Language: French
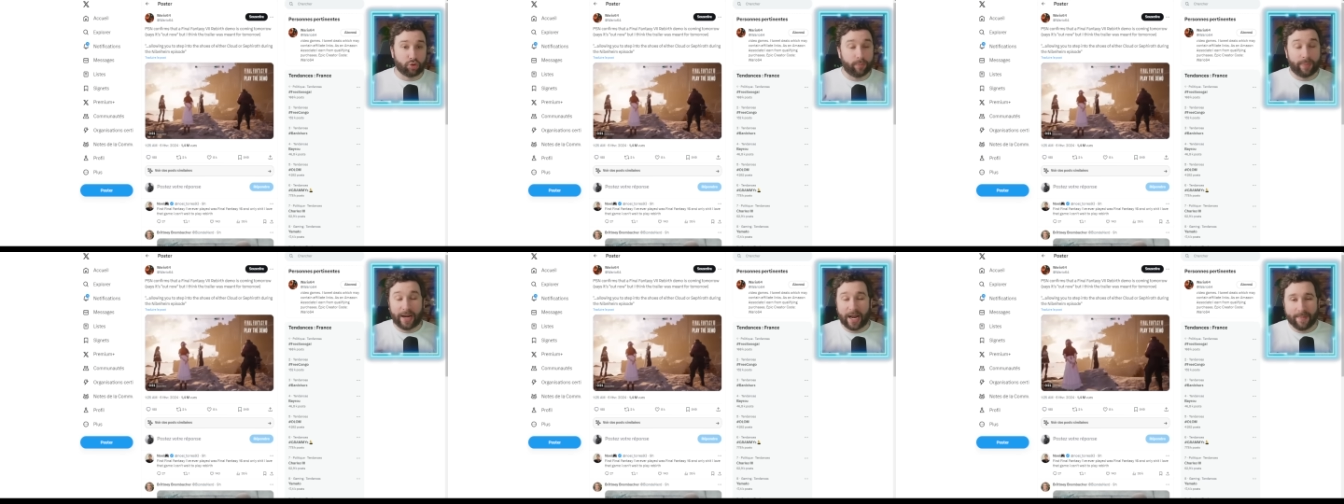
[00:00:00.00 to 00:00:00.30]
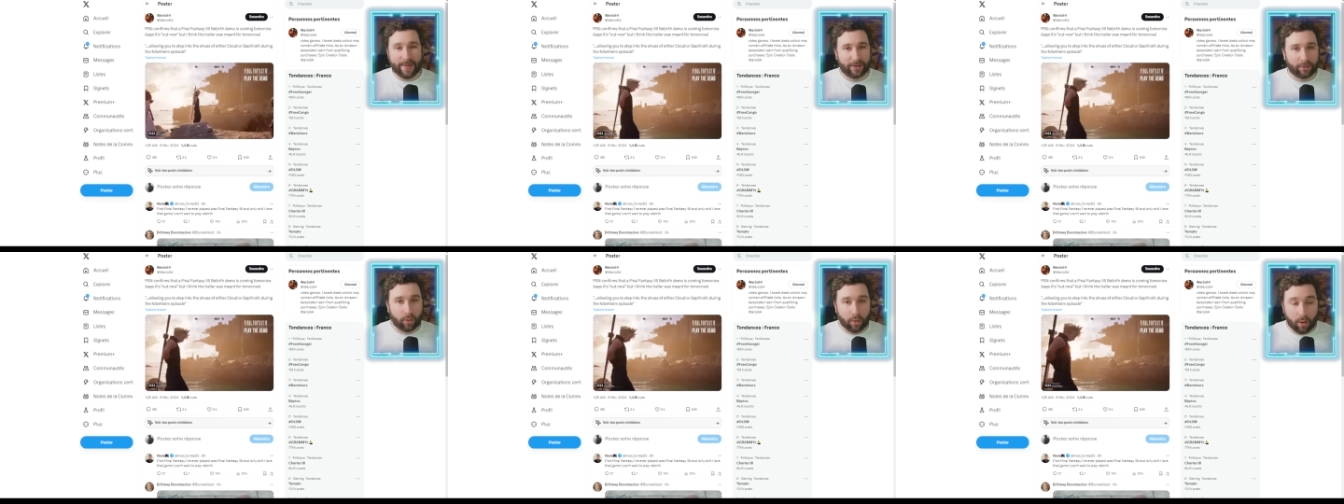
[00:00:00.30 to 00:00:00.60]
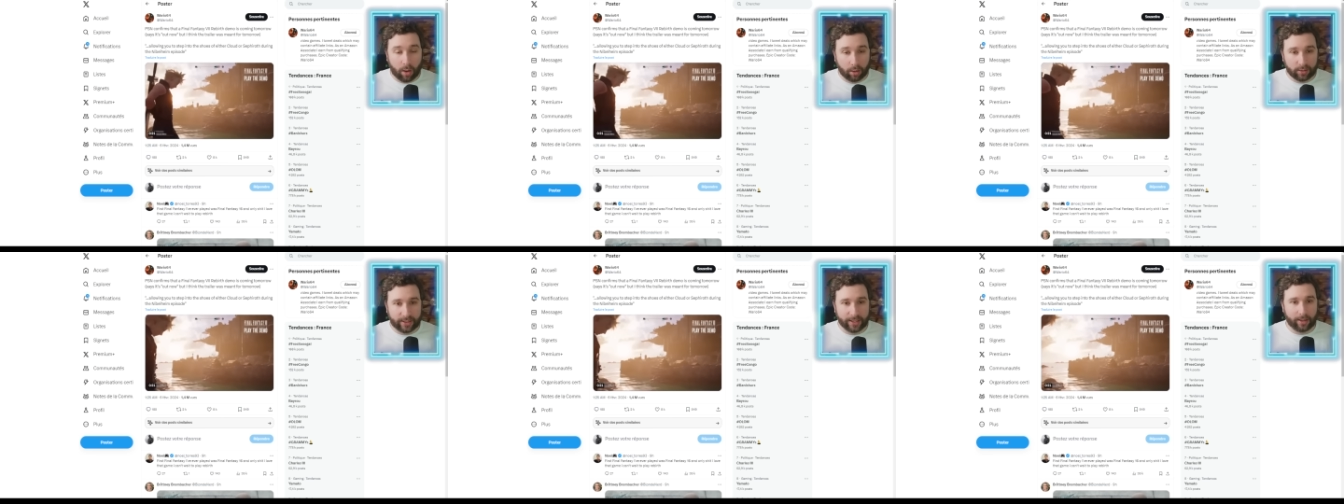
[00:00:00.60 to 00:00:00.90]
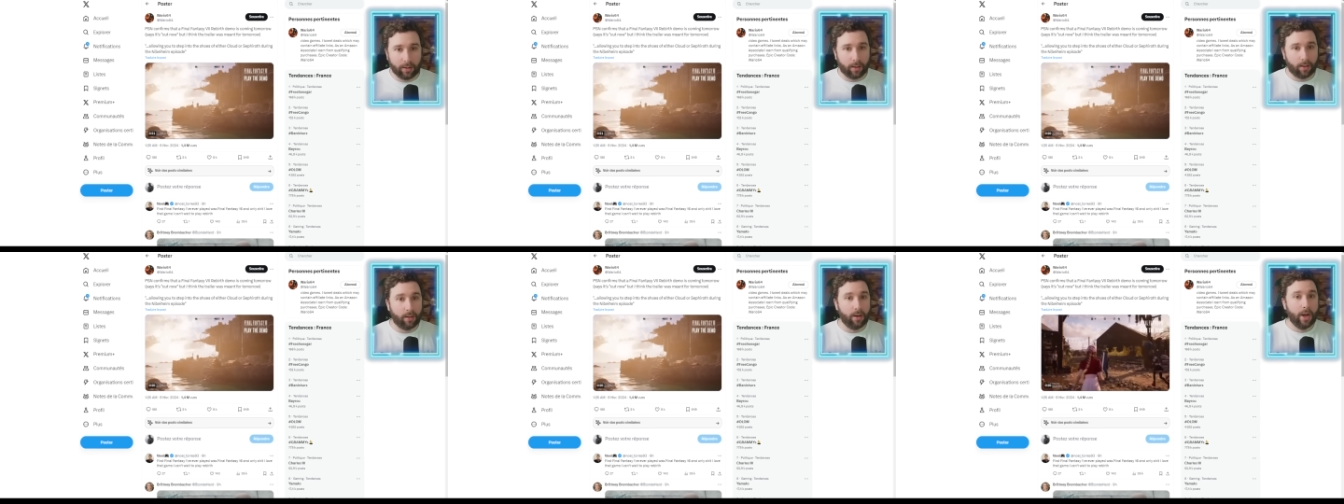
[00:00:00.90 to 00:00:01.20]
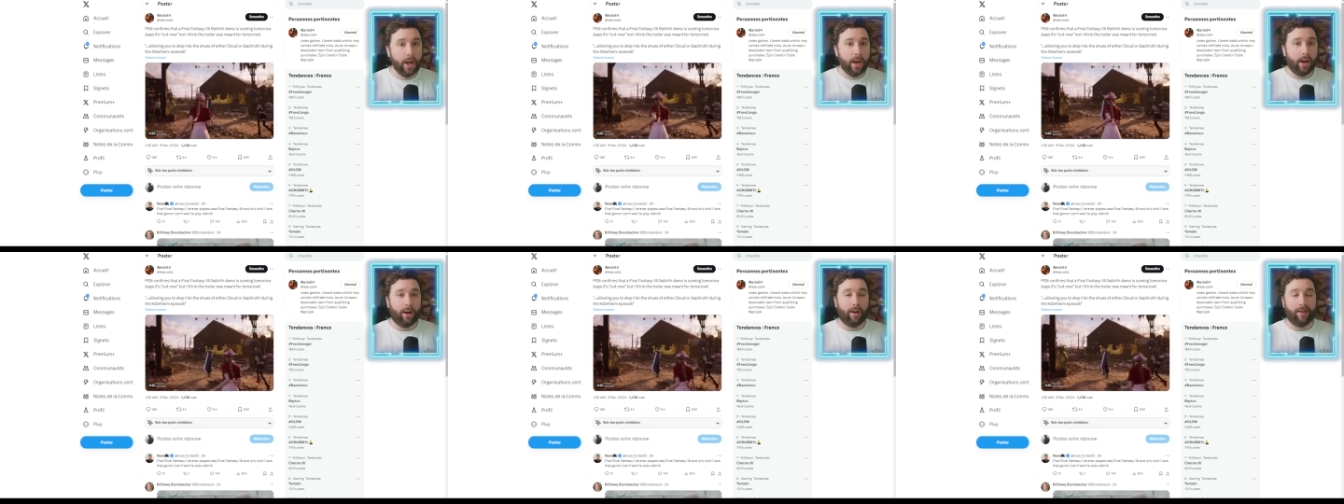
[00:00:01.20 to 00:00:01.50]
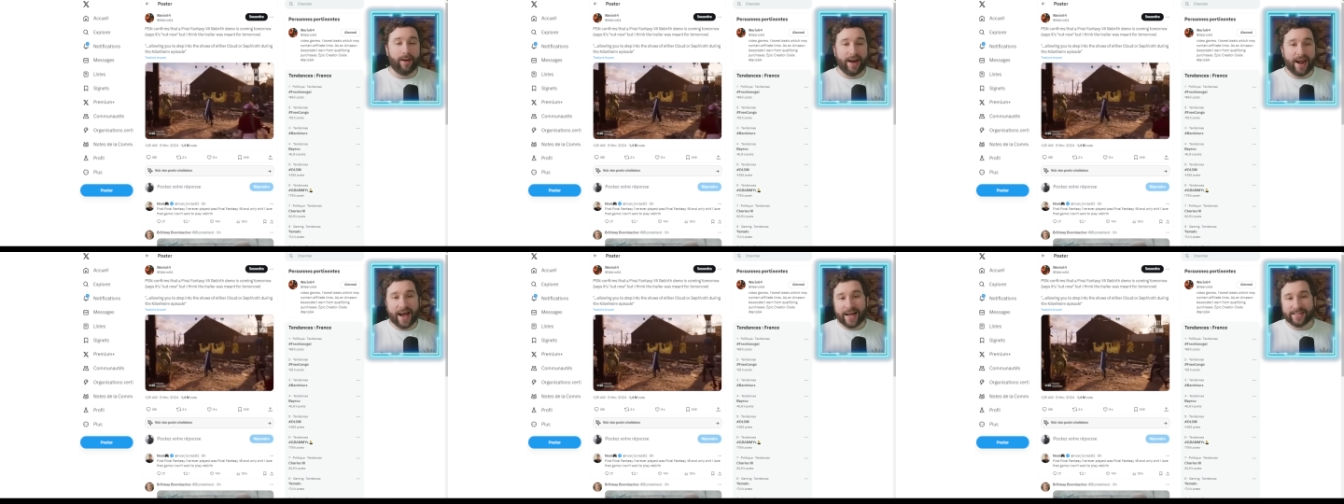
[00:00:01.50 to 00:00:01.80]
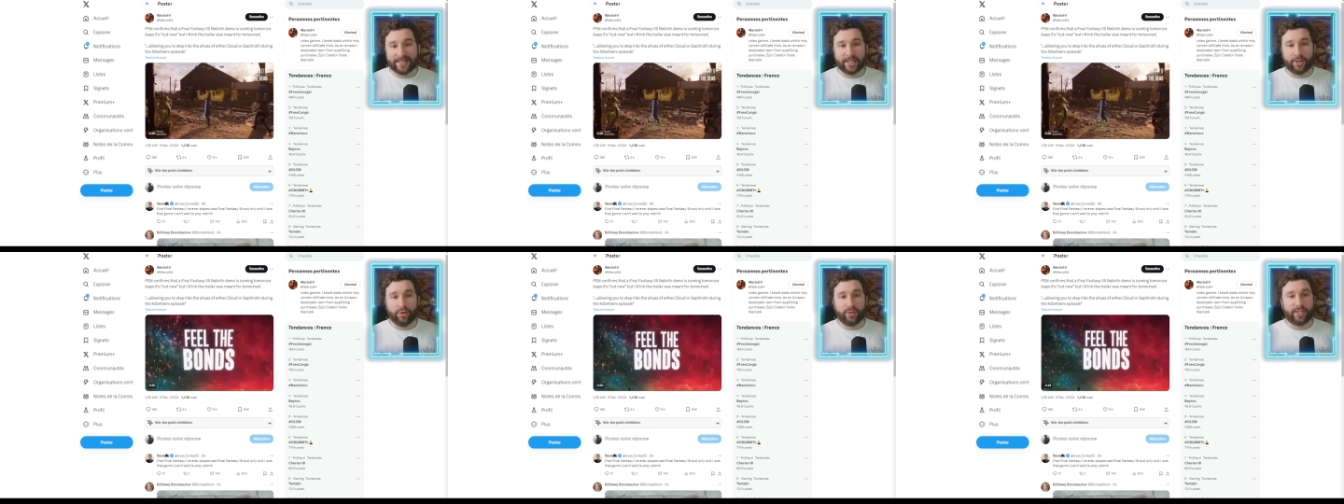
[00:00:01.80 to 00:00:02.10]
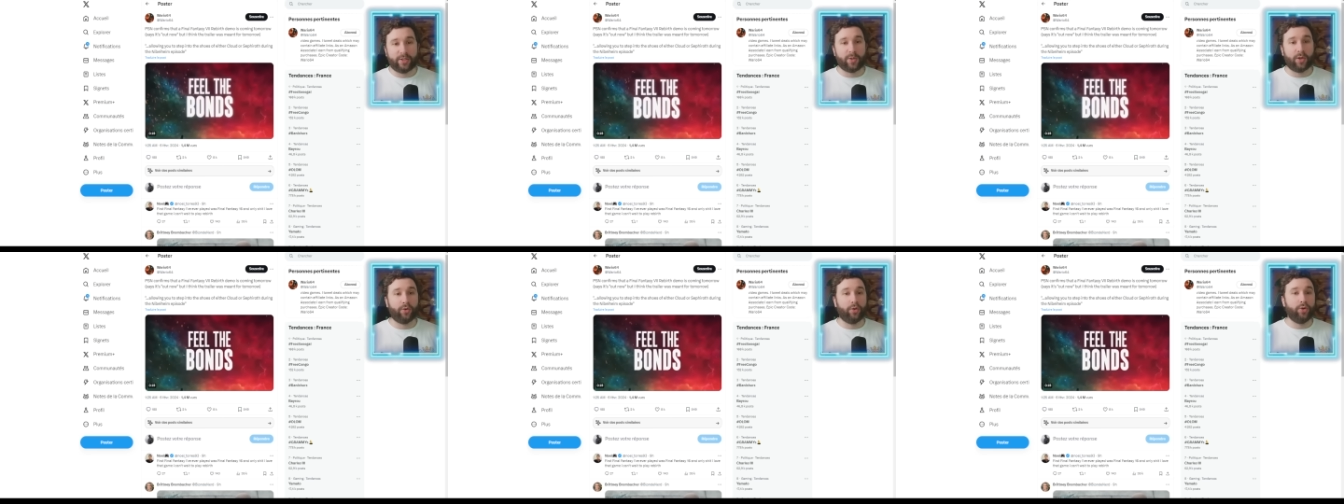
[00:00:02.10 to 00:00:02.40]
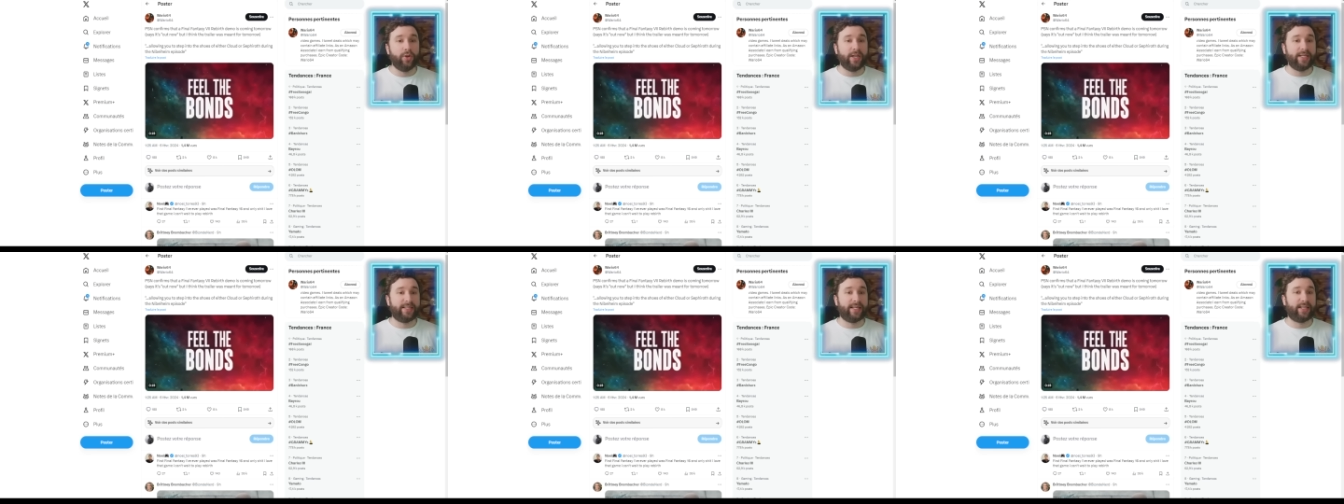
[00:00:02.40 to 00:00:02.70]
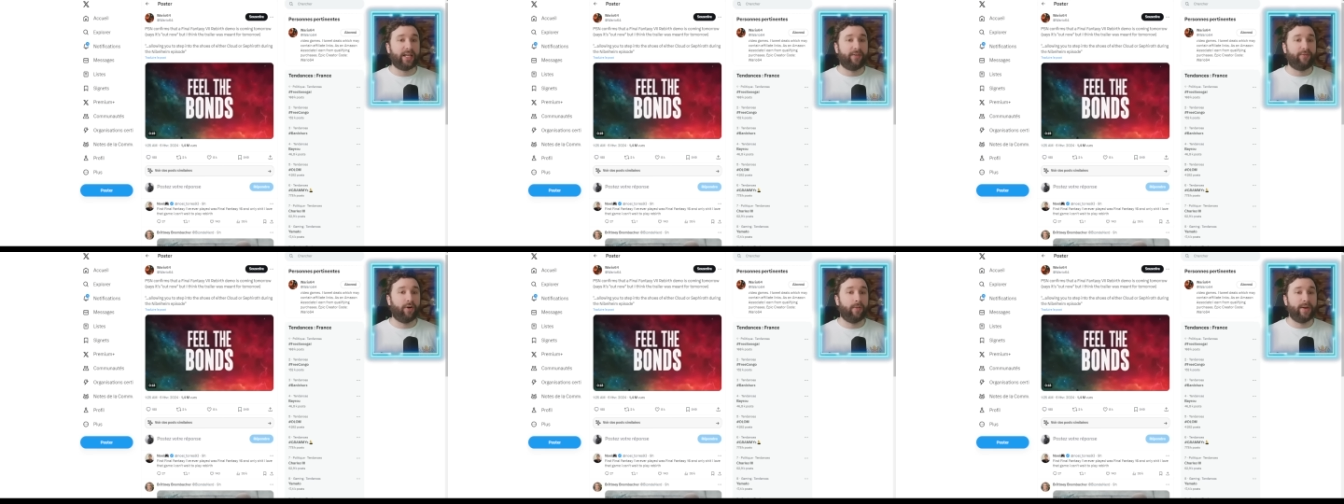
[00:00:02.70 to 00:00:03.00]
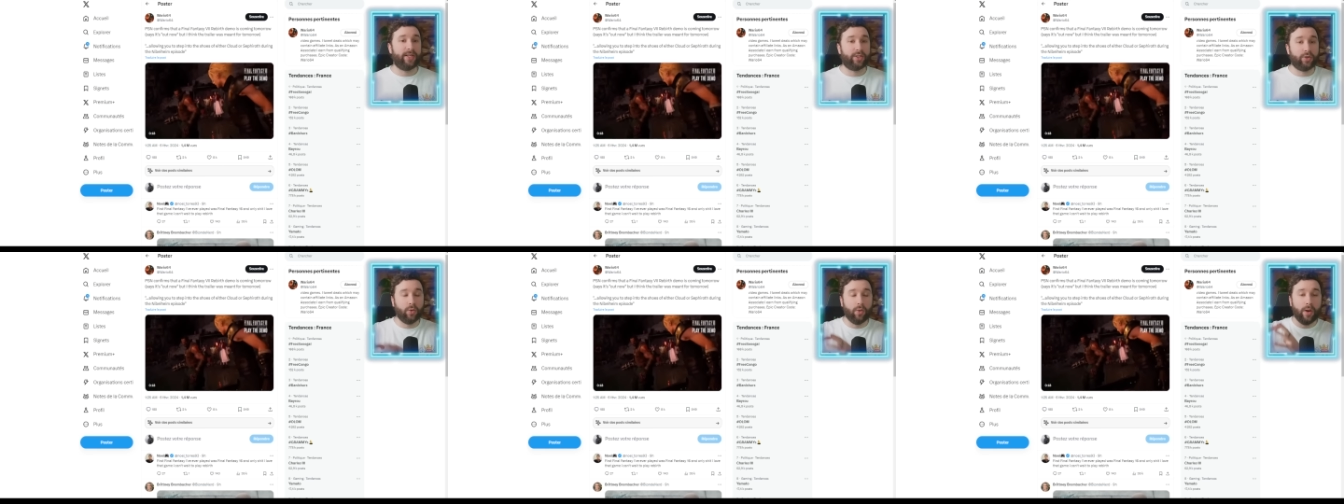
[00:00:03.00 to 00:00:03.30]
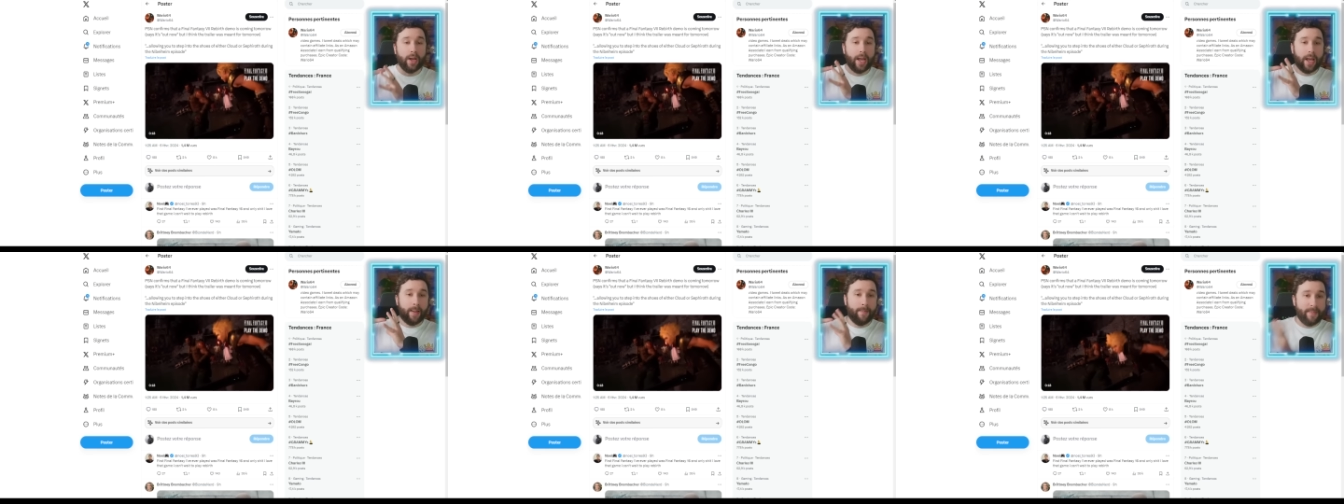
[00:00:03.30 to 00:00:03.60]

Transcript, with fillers: Je ne vais pas la mettre en grand écran euh, là, c'est juste histoire de donner cette information.